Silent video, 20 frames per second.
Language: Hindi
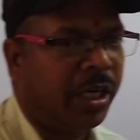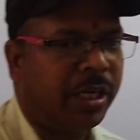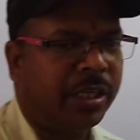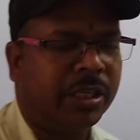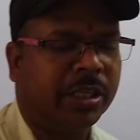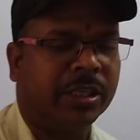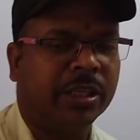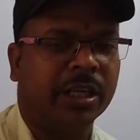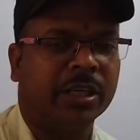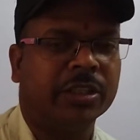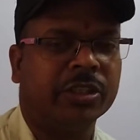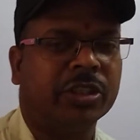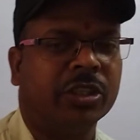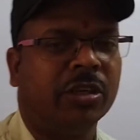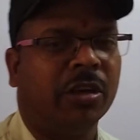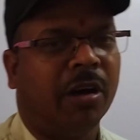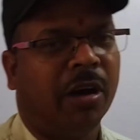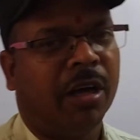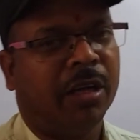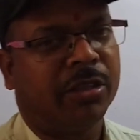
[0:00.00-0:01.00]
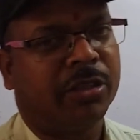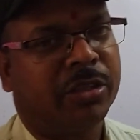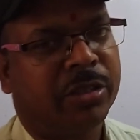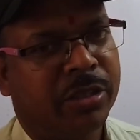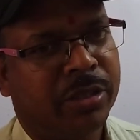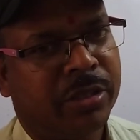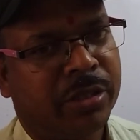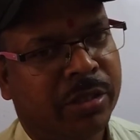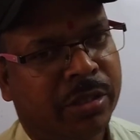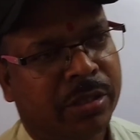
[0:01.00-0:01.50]
एंड एनर्जी लॉस
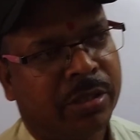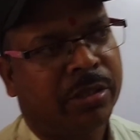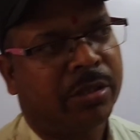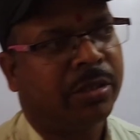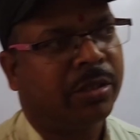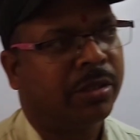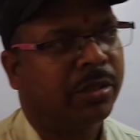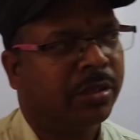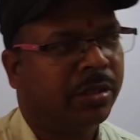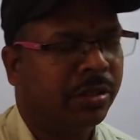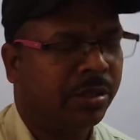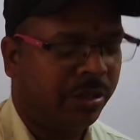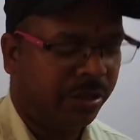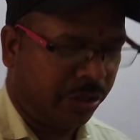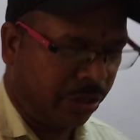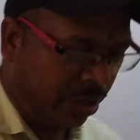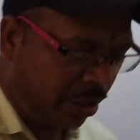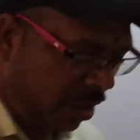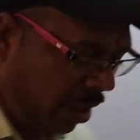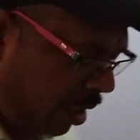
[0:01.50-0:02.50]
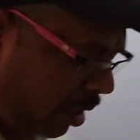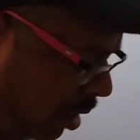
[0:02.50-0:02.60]
ठीक है